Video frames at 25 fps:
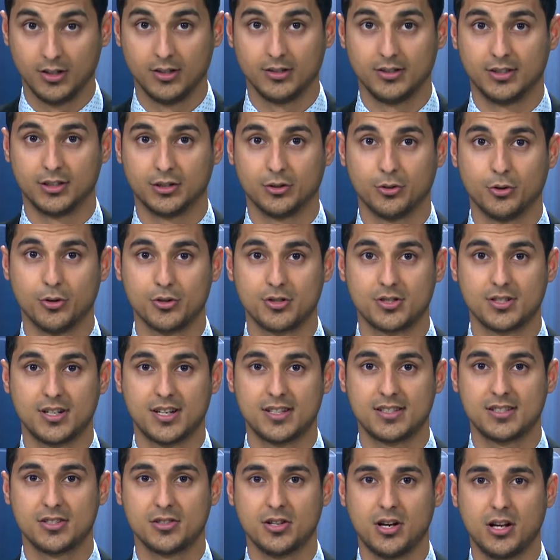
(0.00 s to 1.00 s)
Die Große
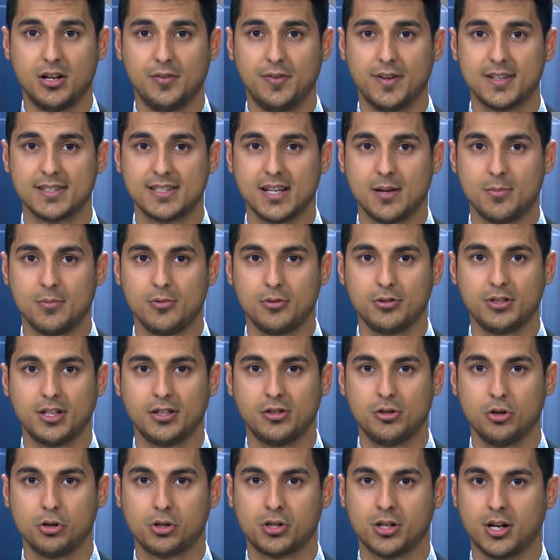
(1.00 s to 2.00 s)
Nationalversammlung der
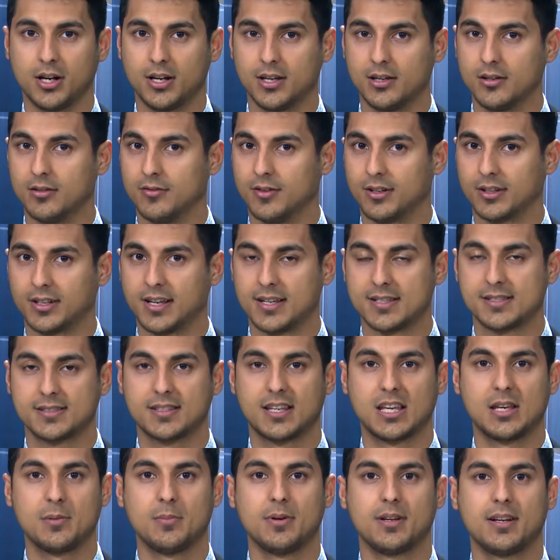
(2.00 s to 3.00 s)
Türkei war
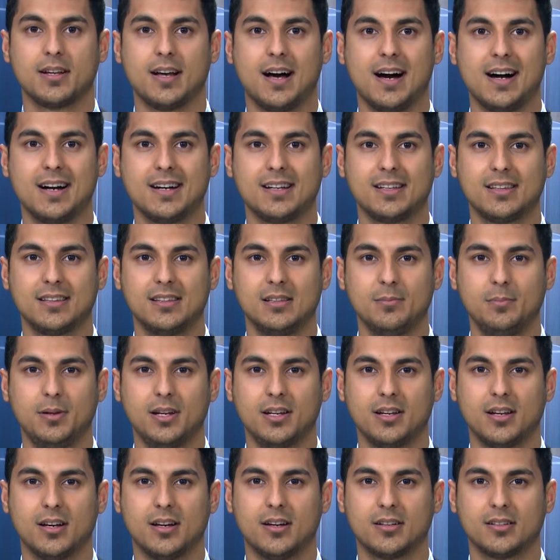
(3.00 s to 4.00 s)
Gastgeber der achten
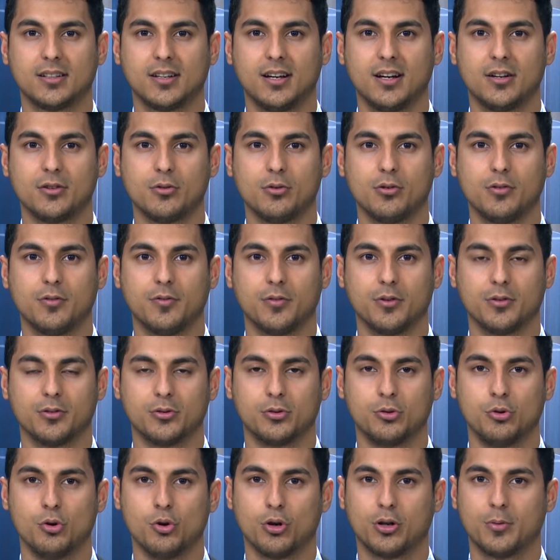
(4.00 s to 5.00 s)
Plenartragung von
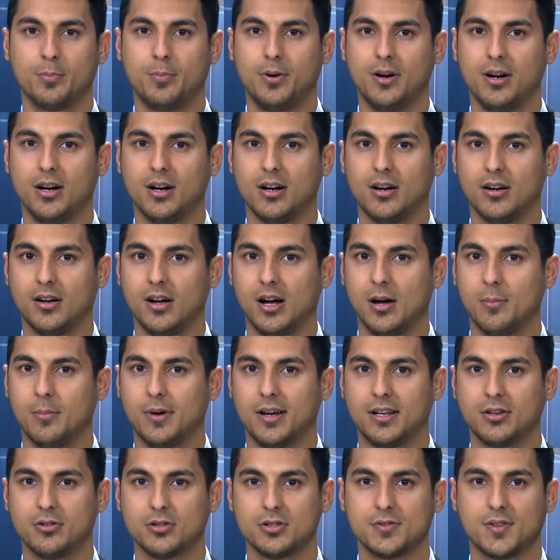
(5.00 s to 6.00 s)
Türkpa am
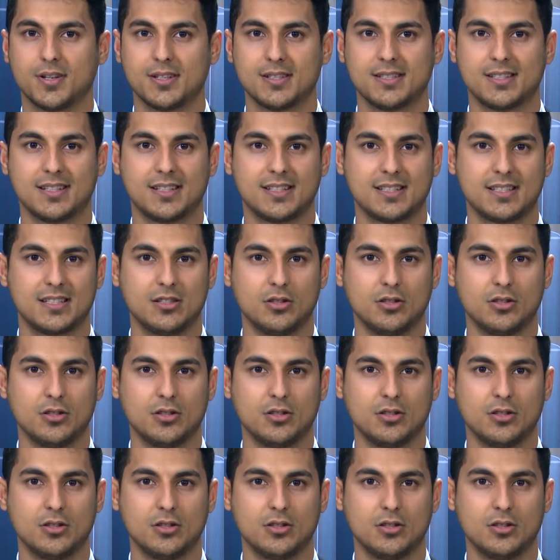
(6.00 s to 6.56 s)
21.